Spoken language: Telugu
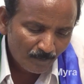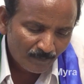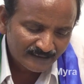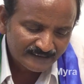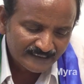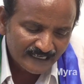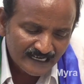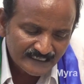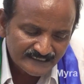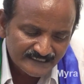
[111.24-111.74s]

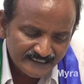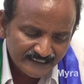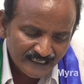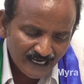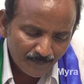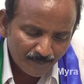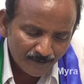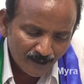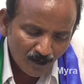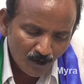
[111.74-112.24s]

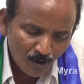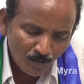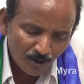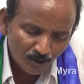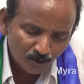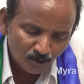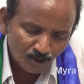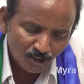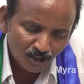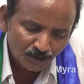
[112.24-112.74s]
మదరాసిగా
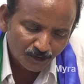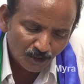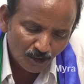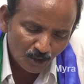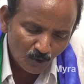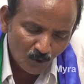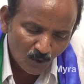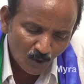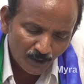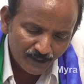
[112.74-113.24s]
పిలువబడుతున్న
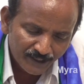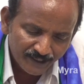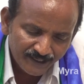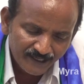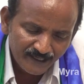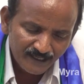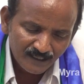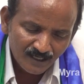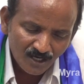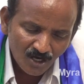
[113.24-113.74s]

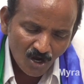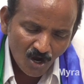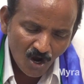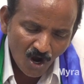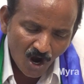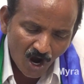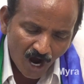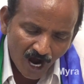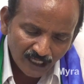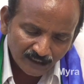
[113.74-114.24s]
తెలుగోడిని
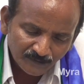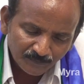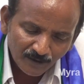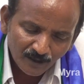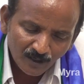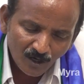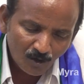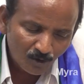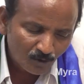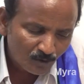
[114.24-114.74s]

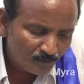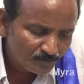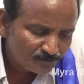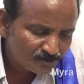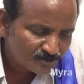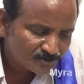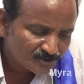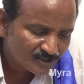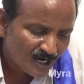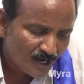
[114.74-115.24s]
ఆత్మగౌరవం
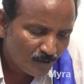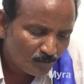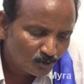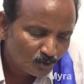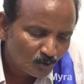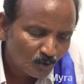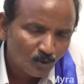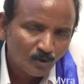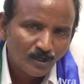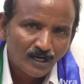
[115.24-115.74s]
దిశగా
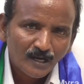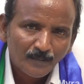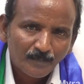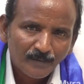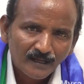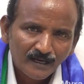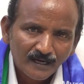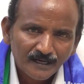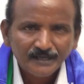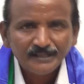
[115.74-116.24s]
ముందుకు
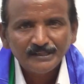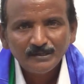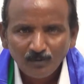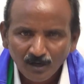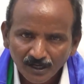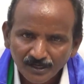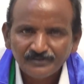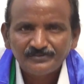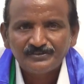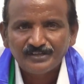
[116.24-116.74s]
నడపాలన్నది
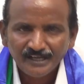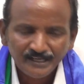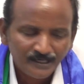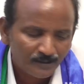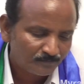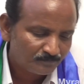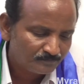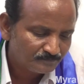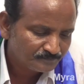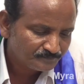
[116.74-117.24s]
వారి
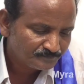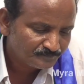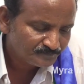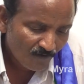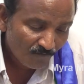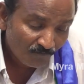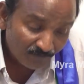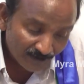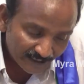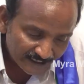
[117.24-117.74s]
ధ్యేయం
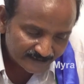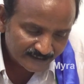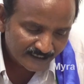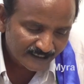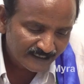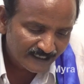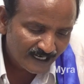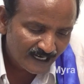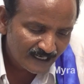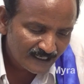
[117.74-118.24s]

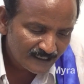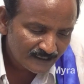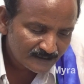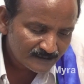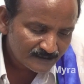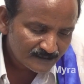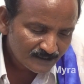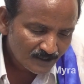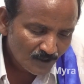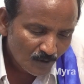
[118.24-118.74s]
ఫలితంగా
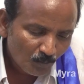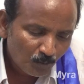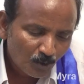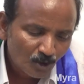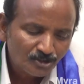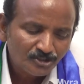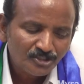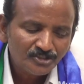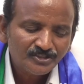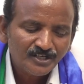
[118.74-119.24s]

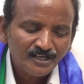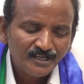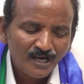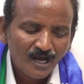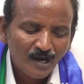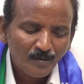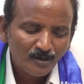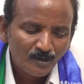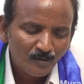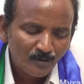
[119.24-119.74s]
పొట్టి
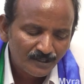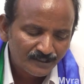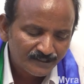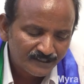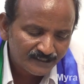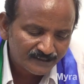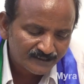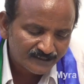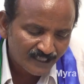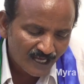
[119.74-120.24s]
శ్రీరాములు
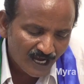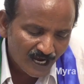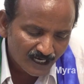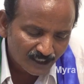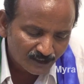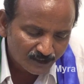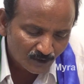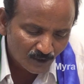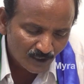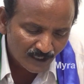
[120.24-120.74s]
వంటి
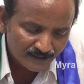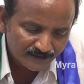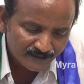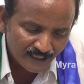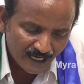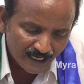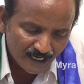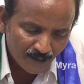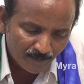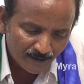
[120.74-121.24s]
త్యాగధనుల
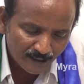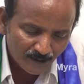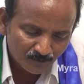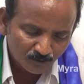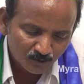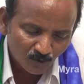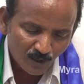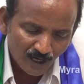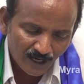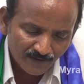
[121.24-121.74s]

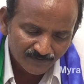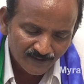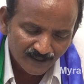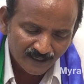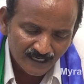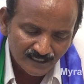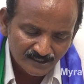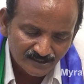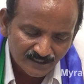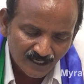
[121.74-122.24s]
త్యాగఫలంతో ఆంధ్ర
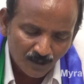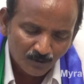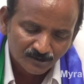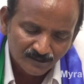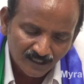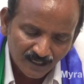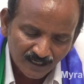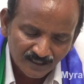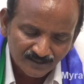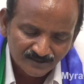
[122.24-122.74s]
రాష్ట్ర
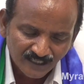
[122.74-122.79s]
అవతరణ